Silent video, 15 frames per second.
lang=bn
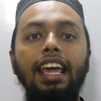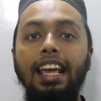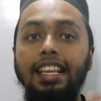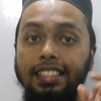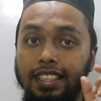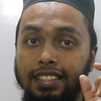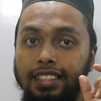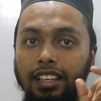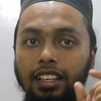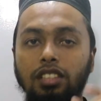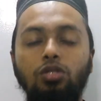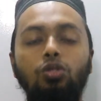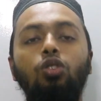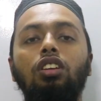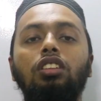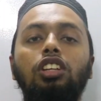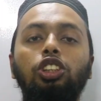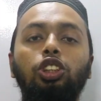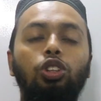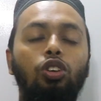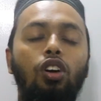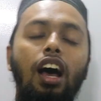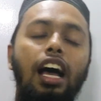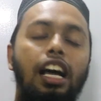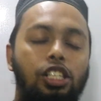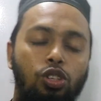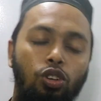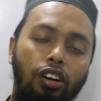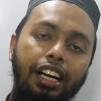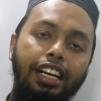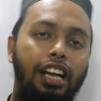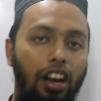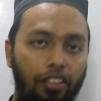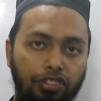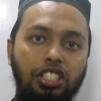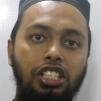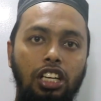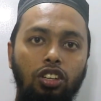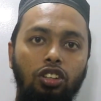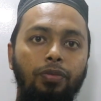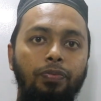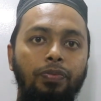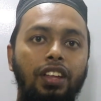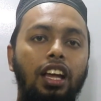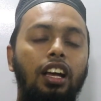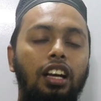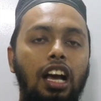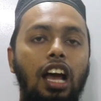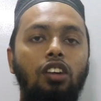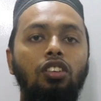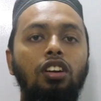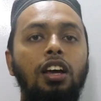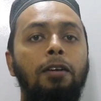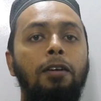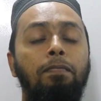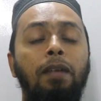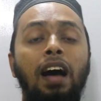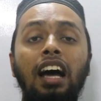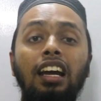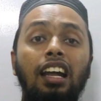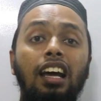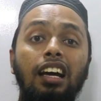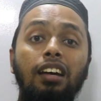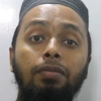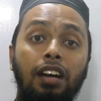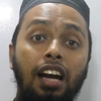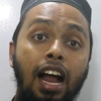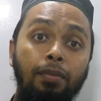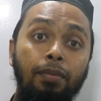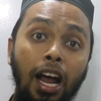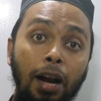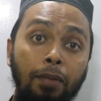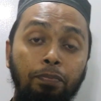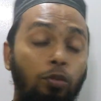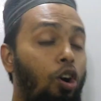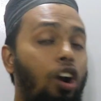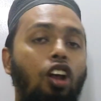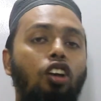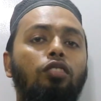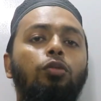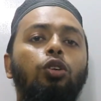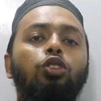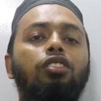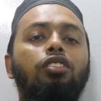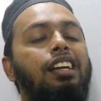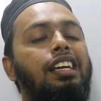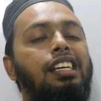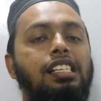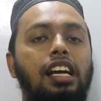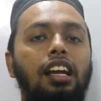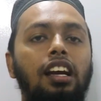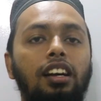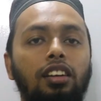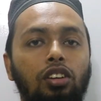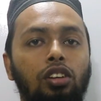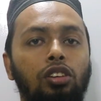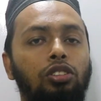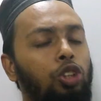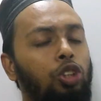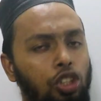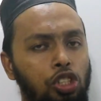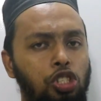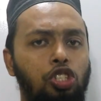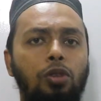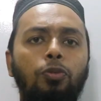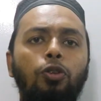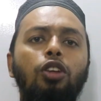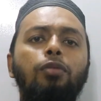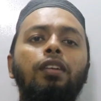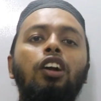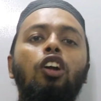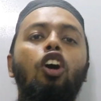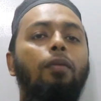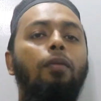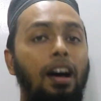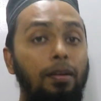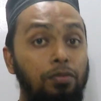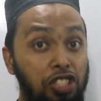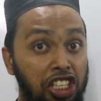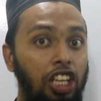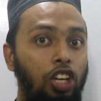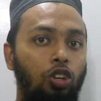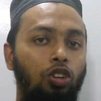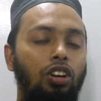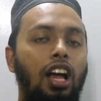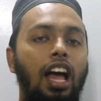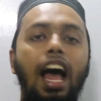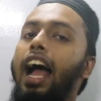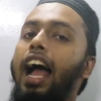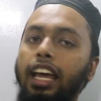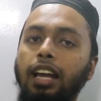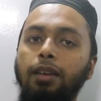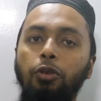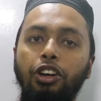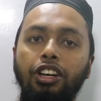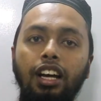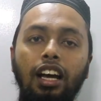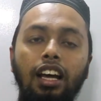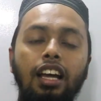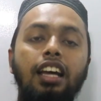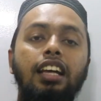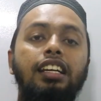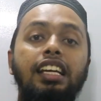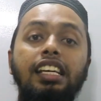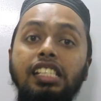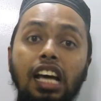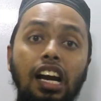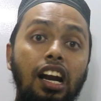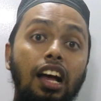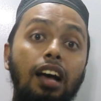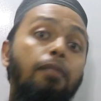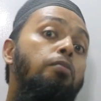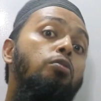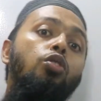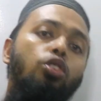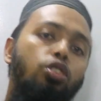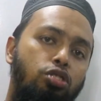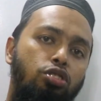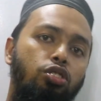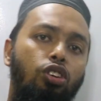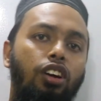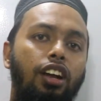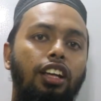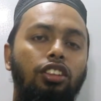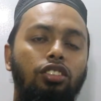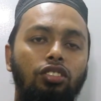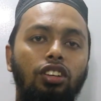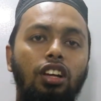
এসএসসির স্টুডেন্টদের জন্য আসলেই টাফ ছিল কারণ বাংলা গ্রামার পড়ানোর মতো টিচারের যথেষ্ট পরিমাণ অভাব ছিল আগের বইটা টিচাররা মুখস্থ করাইতো